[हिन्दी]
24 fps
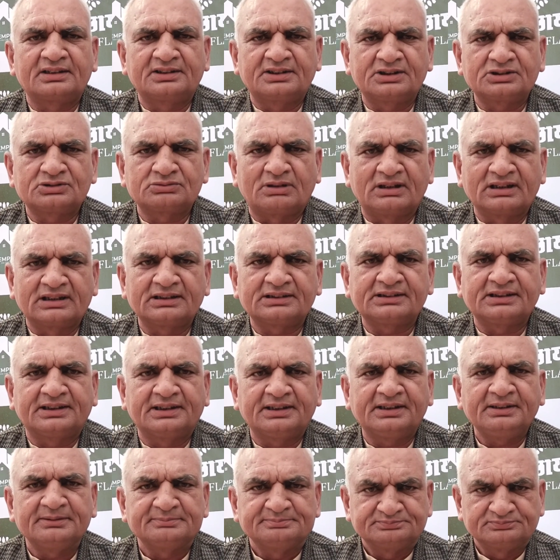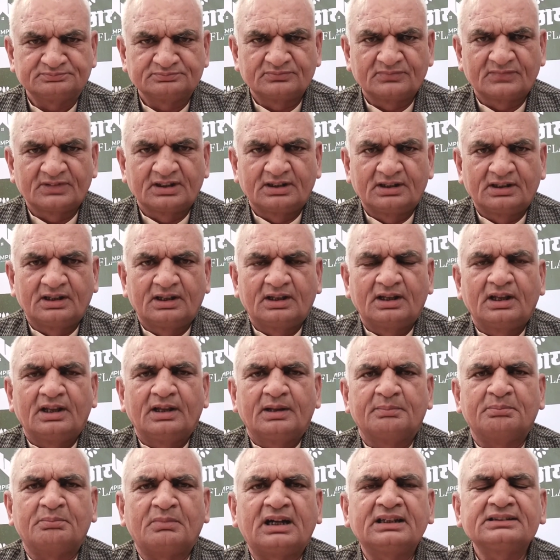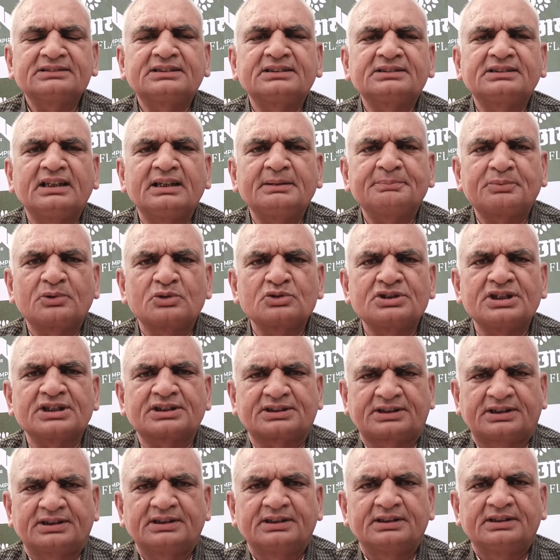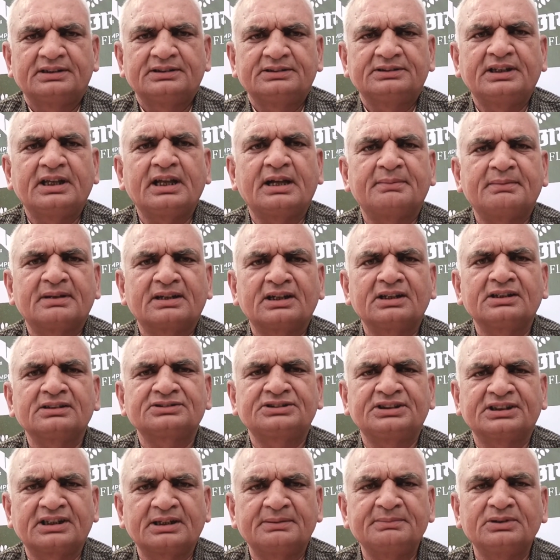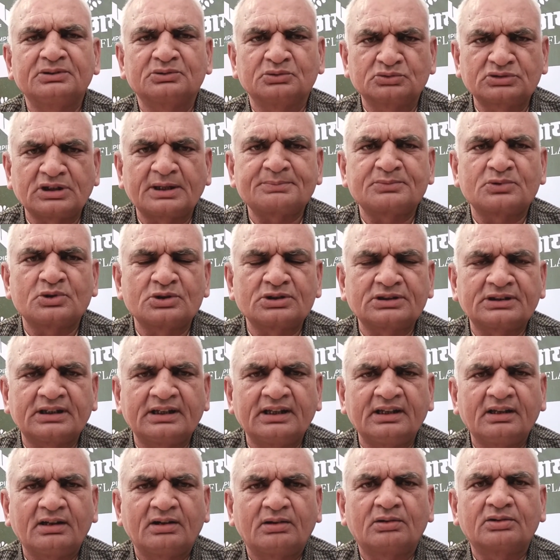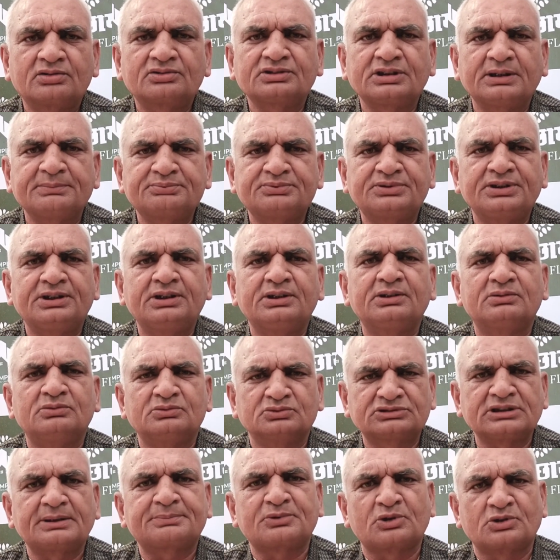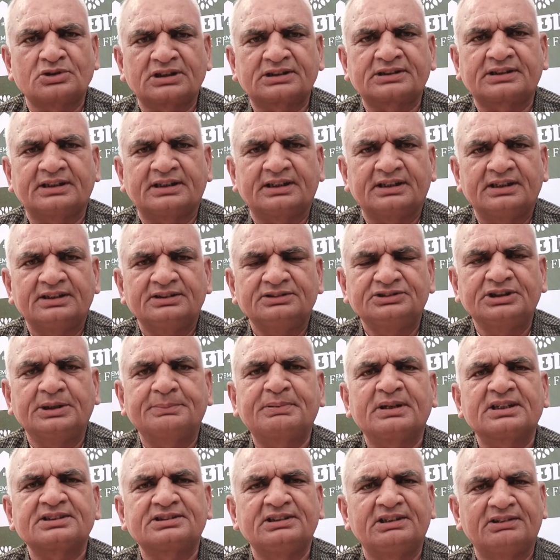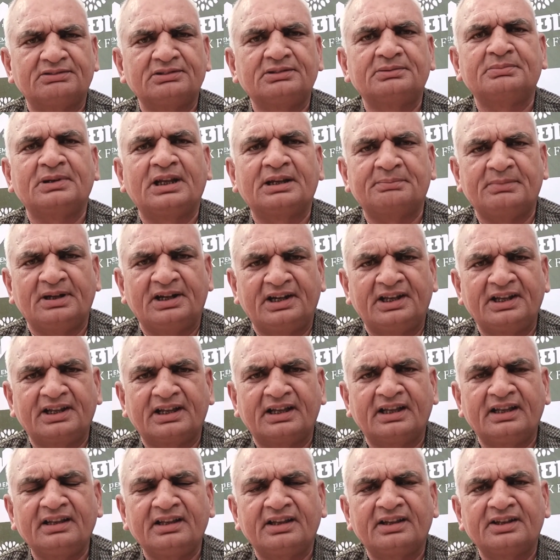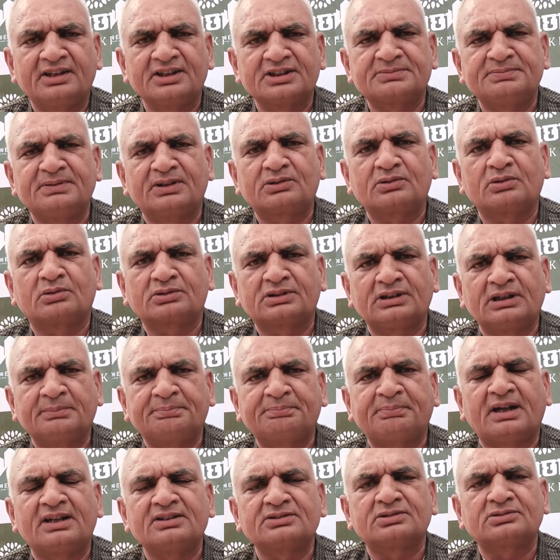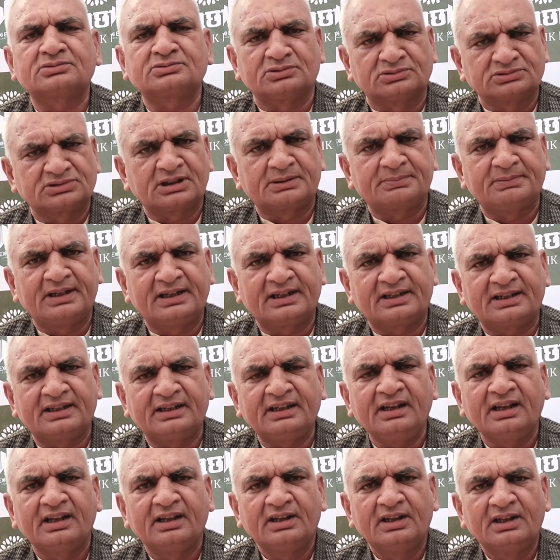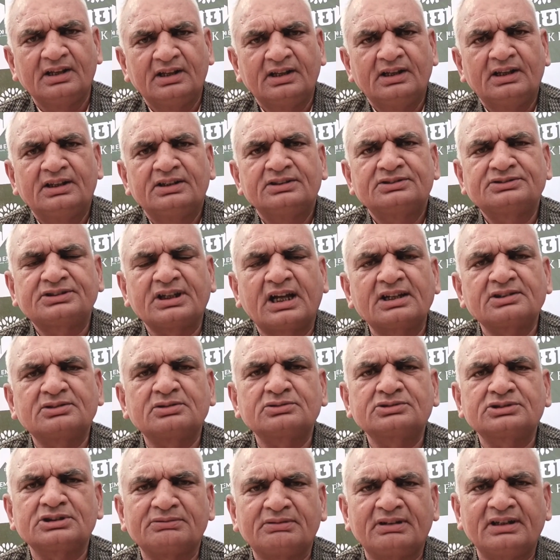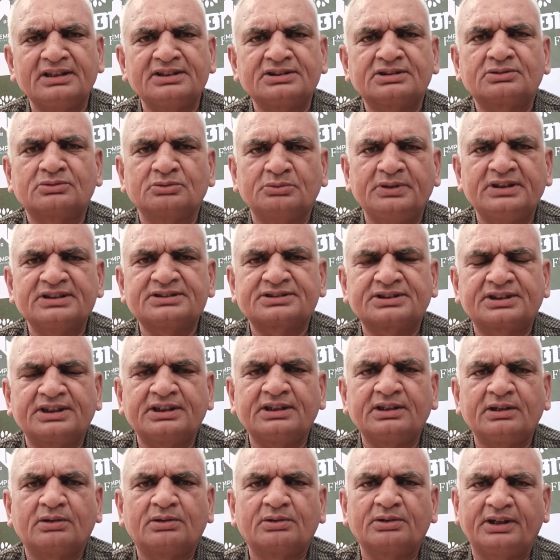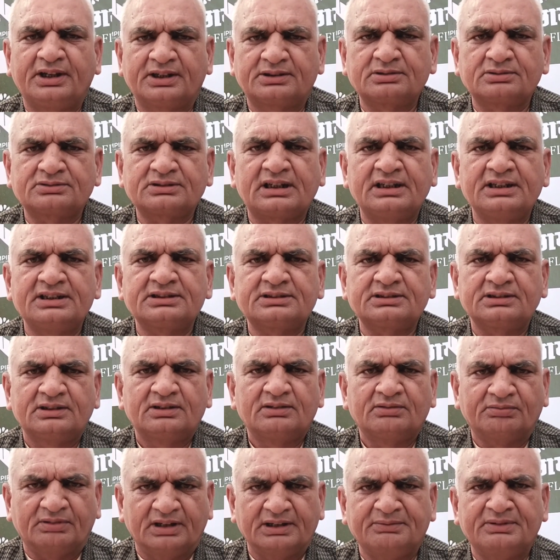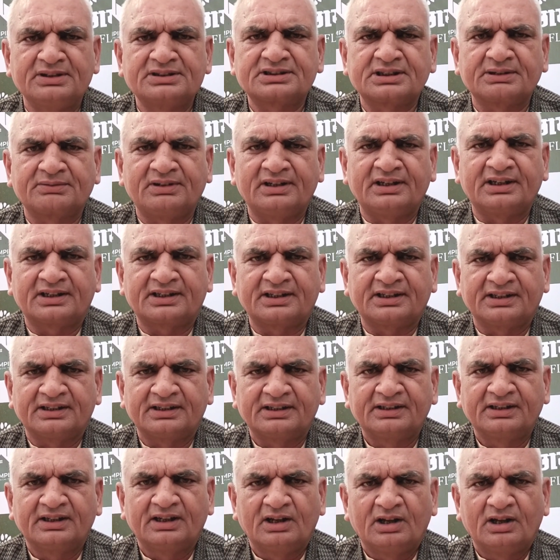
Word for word: हार्दिक स्वागत है मात्र छाया प्रोजेक्ट ये हमारा सीकर में दूसरा प्रोजेक्ट है और सबसे ऊंचा प्रोजेक्ट है जी प्लस इलेवन ये बिल्डिंग है इसमें टोटल पांच फ्लैट है चार सौ चौवालीस टू बी के और एक सौ चालीस वन बी के फ्लैट है